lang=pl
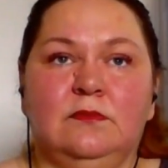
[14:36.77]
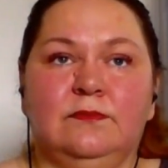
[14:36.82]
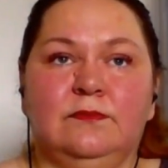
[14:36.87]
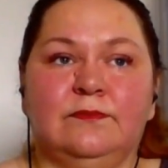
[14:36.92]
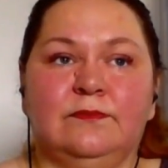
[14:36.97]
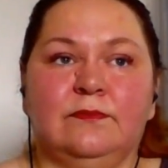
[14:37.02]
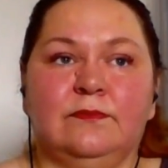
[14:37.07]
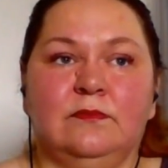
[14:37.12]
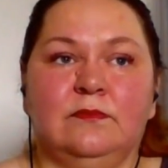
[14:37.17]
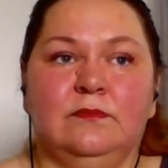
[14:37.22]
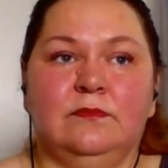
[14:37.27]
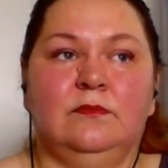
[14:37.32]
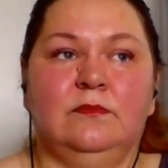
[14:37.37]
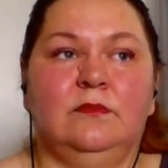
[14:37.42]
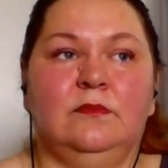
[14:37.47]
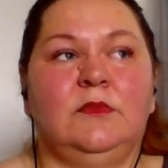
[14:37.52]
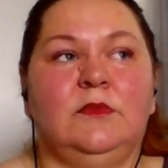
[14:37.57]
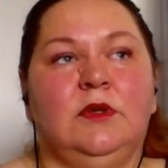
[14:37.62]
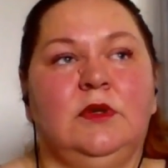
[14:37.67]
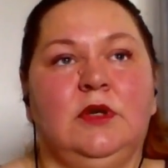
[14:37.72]
mm,
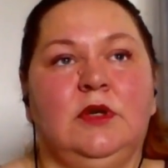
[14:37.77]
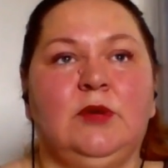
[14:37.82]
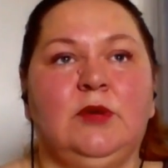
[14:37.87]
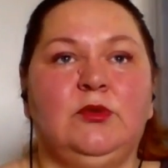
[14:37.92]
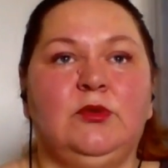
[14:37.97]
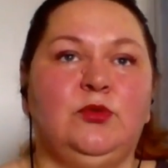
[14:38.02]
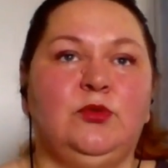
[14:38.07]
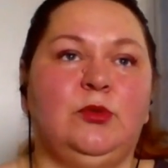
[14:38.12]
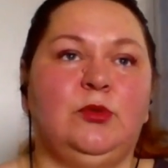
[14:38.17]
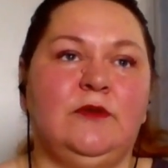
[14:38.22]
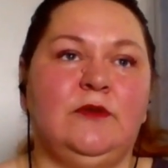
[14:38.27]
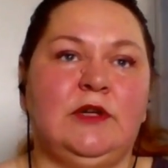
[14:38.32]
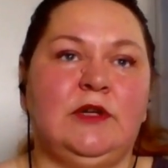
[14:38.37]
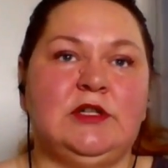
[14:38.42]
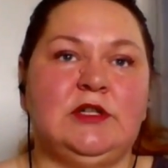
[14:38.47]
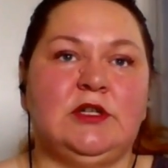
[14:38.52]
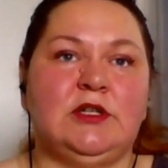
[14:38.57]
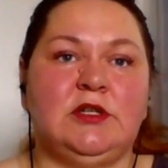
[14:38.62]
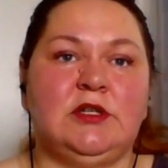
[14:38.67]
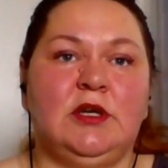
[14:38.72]
jakby to
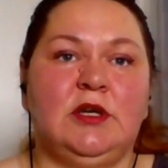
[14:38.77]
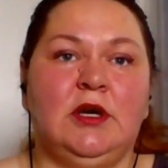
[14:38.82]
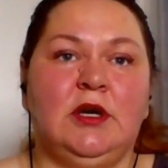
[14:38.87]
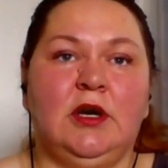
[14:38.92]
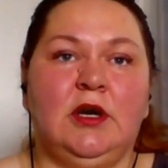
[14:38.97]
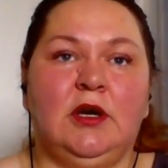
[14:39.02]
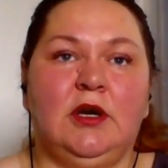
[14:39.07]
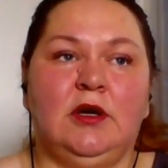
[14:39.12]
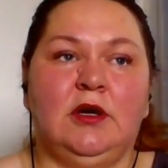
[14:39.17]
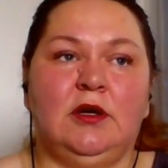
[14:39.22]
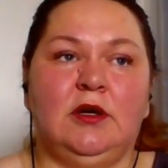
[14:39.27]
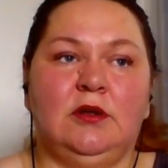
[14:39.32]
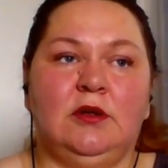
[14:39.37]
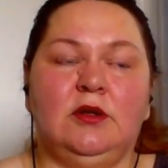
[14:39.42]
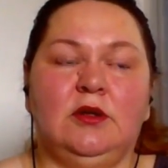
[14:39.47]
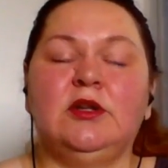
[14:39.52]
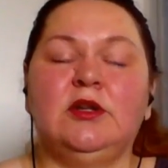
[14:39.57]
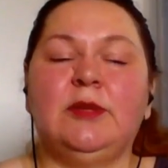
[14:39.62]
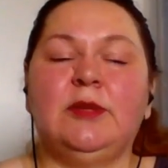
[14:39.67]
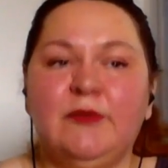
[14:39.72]
powiedzieć,
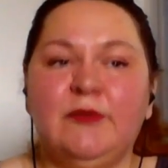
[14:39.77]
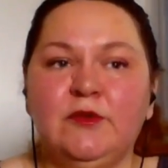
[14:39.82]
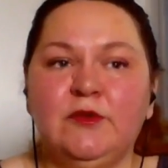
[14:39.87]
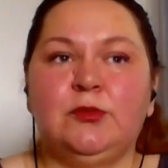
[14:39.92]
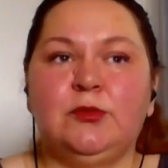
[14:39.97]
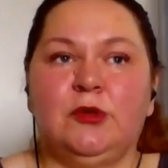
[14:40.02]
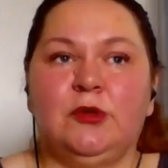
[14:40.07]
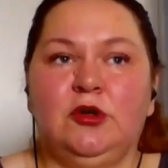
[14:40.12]
no na pewno y,